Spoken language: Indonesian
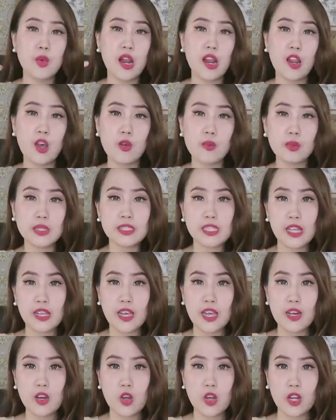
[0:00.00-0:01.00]
walau
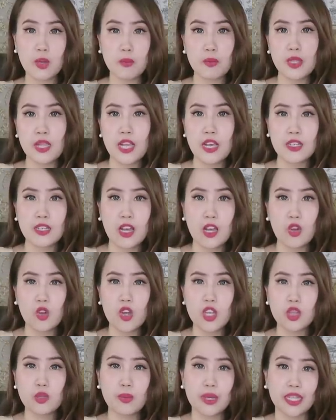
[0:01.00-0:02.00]
misalkan orang bilang enggak
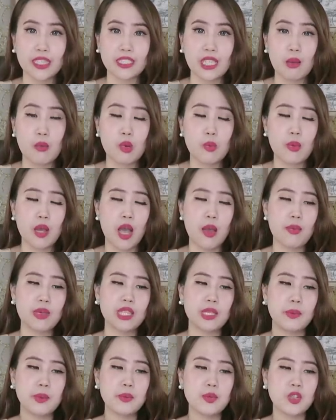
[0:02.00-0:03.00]
kok itu pakai sabuk pengaman
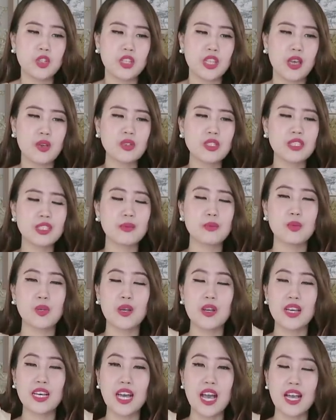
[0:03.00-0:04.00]
tapi menurut aku tetap
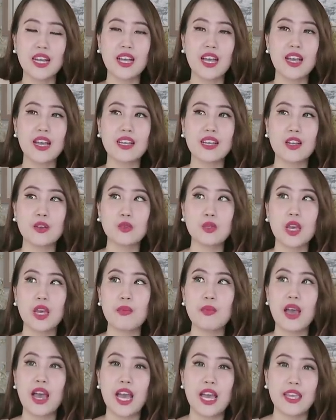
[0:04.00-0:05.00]
agak eh, agak-agak udah
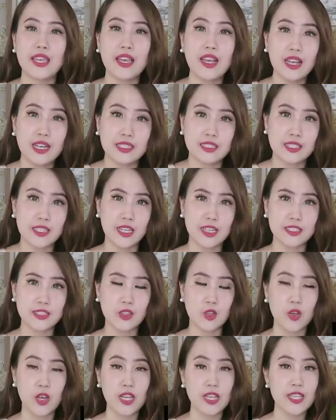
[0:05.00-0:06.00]
bahaya nggak sih
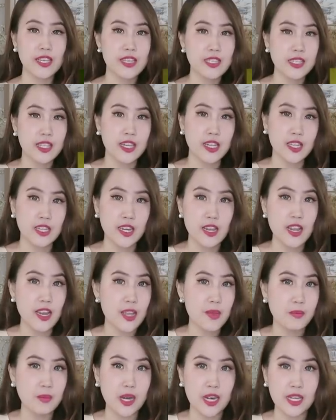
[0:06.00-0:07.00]
guys kalau kalian kira-kira
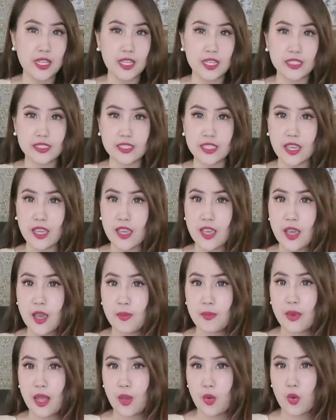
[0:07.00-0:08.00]
kalian berani nggak sih
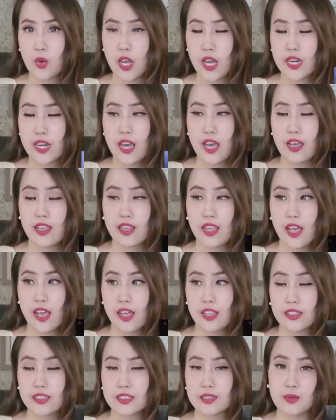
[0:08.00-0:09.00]
melakukan
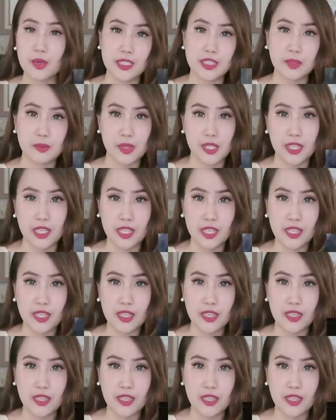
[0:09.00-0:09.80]
hal-hal semacam ini